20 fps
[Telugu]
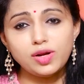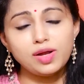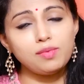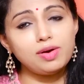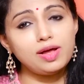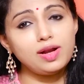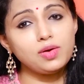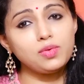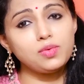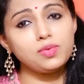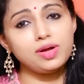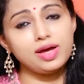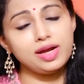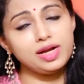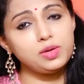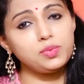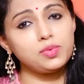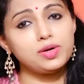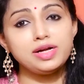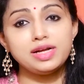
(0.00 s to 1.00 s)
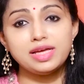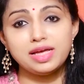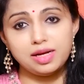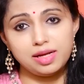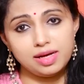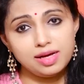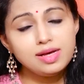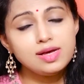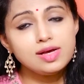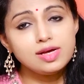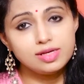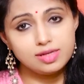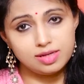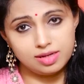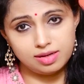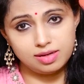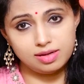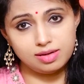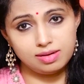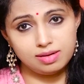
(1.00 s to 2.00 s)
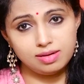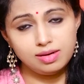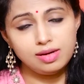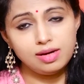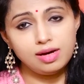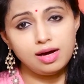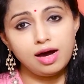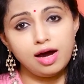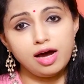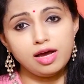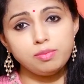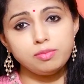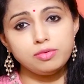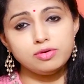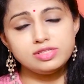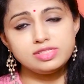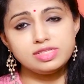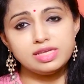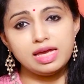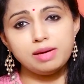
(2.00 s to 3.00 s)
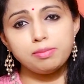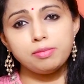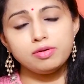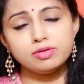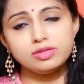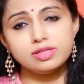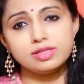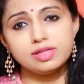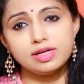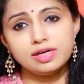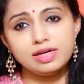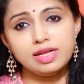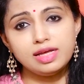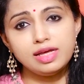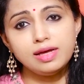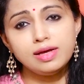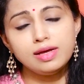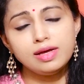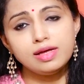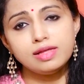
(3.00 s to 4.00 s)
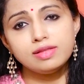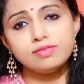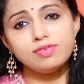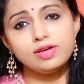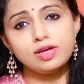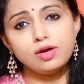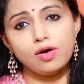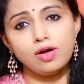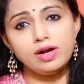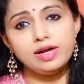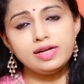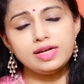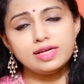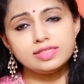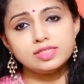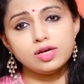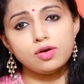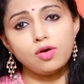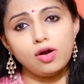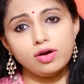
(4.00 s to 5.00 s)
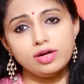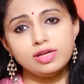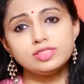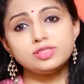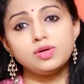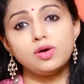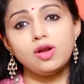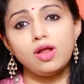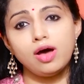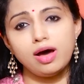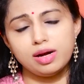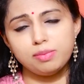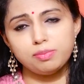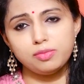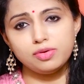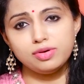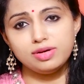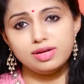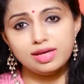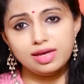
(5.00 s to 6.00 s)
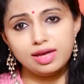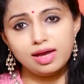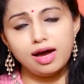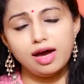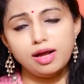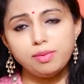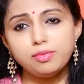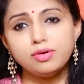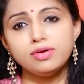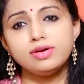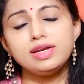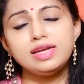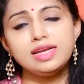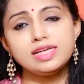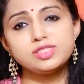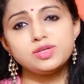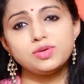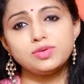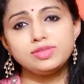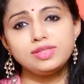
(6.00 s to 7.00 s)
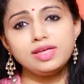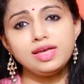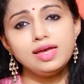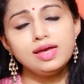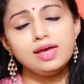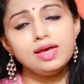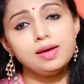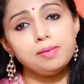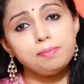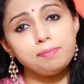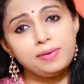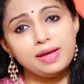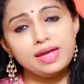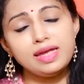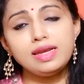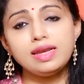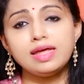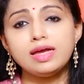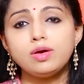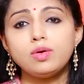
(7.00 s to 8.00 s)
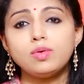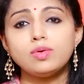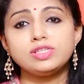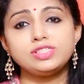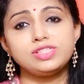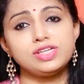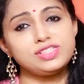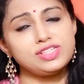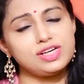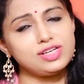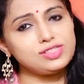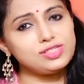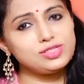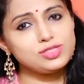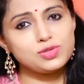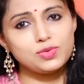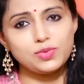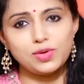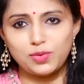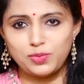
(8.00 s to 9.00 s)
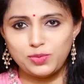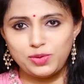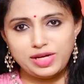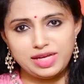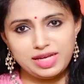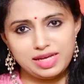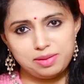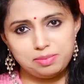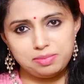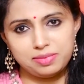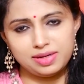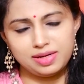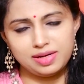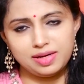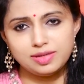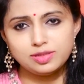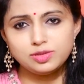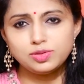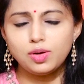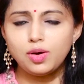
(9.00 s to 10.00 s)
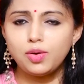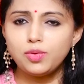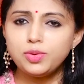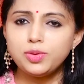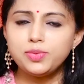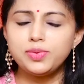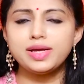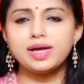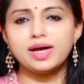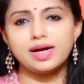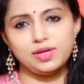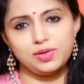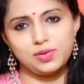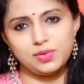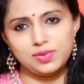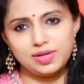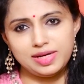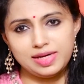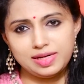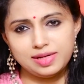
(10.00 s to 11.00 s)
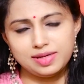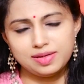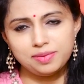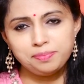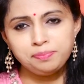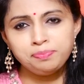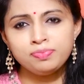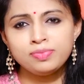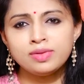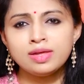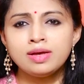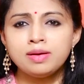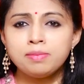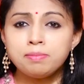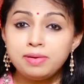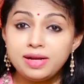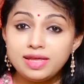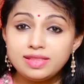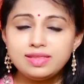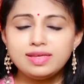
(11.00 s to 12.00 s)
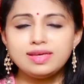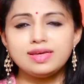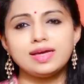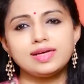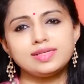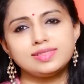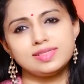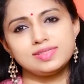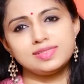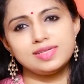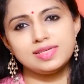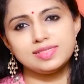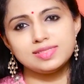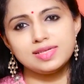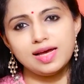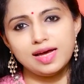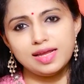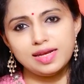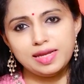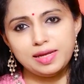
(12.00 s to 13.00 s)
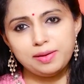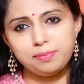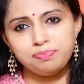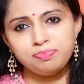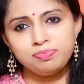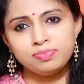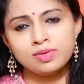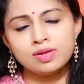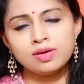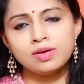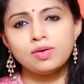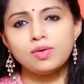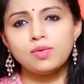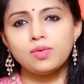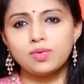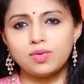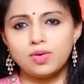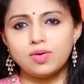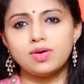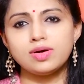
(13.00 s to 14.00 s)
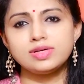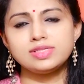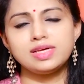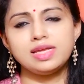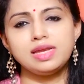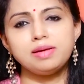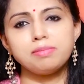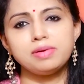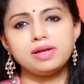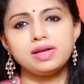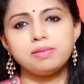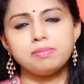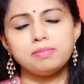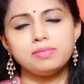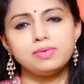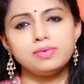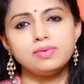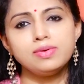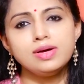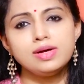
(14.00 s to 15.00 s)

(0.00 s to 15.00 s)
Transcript: ఉన్న వాళ్ళకు కూడా ఇటువంటి హార్మోన్స్ ఏమవుతుందంటే వి కాల్ ఇట్ యాజ్ అ కార్టిజాల్ హార్మోన్ ఈ హార్మోన్ రిలీజ్ అవుతే పెయిన్ ఎక్కువ వచ్చే ఛాన్సెస్ కూడా ఉంటాయి అన్నమాట సో హౌ డు వి కంట్రోల్ ఇట్ బ్రీతింగ్ ఎక్సర్సైజ్ కానీ ఒక్కొక్కసారి మనము